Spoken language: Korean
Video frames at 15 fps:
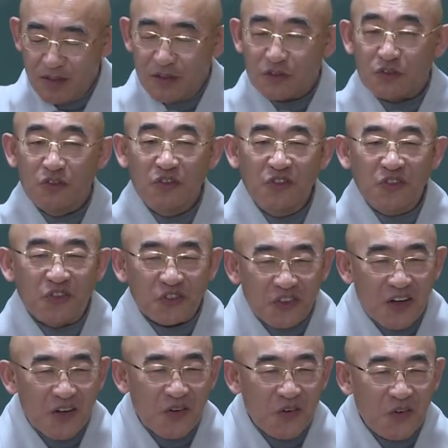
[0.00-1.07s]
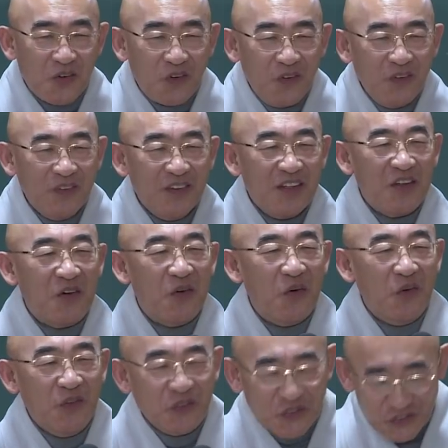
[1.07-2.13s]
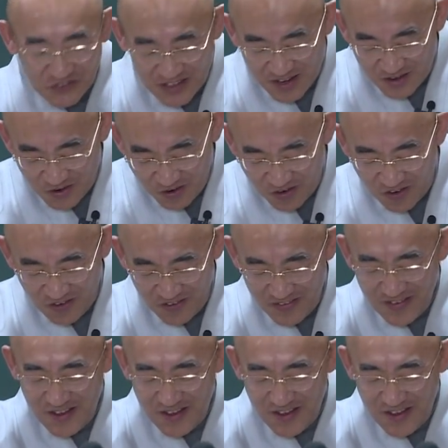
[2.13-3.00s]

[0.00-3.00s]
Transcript: 순수하고 온순하고